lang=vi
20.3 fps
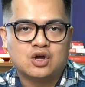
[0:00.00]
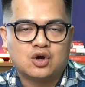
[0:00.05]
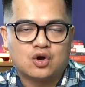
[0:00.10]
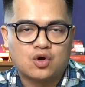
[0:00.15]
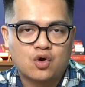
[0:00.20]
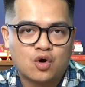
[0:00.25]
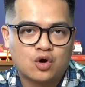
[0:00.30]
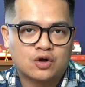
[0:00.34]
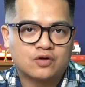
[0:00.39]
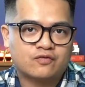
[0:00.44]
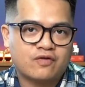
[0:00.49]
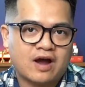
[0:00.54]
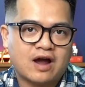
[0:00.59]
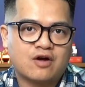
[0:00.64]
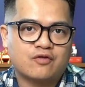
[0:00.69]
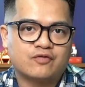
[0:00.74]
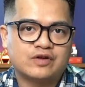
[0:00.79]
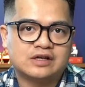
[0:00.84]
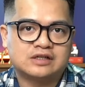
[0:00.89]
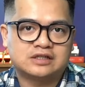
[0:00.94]
ngồi
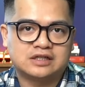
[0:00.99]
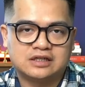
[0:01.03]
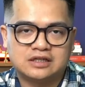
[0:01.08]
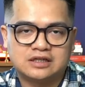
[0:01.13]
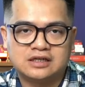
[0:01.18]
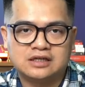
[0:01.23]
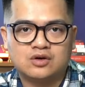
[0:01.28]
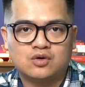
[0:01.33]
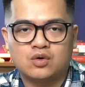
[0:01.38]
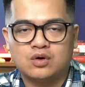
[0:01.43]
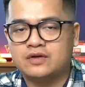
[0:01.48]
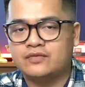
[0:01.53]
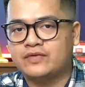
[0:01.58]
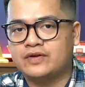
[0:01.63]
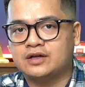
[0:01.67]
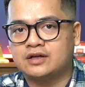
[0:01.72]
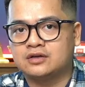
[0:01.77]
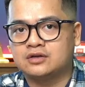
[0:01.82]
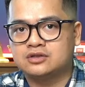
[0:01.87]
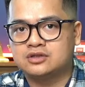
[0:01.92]
vào vị trí huấn luyện
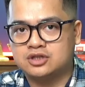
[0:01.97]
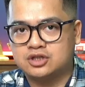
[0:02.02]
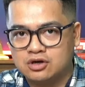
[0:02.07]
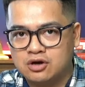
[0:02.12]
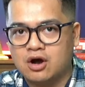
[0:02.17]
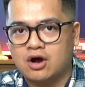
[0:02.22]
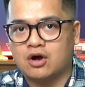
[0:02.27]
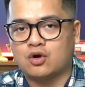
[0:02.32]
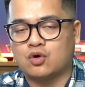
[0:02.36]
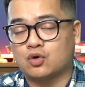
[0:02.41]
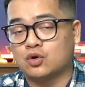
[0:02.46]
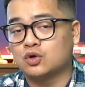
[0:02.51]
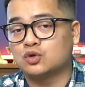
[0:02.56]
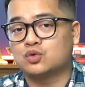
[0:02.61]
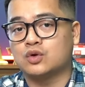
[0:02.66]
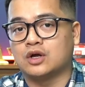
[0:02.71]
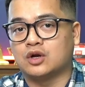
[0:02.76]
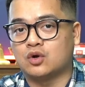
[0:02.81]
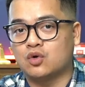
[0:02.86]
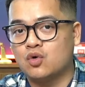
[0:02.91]
viên trưởng của đội
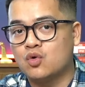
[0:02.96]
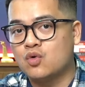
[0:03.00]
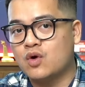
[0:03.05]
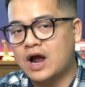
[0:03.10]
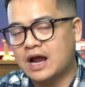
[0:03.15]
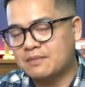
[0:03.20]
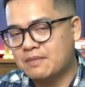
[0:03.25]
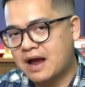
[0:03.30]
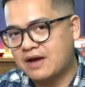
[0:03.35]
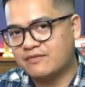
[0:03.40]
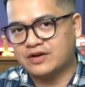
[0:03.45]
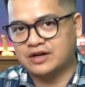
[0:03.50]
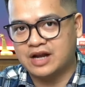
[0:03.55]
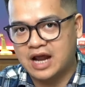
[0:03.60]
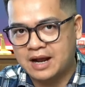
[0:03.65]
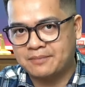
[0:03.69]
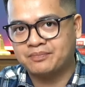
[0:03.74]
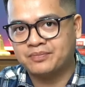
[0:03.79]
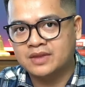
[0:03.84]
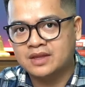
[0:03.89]
tuyển U23 Việt
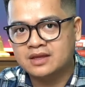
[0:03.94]
Nam.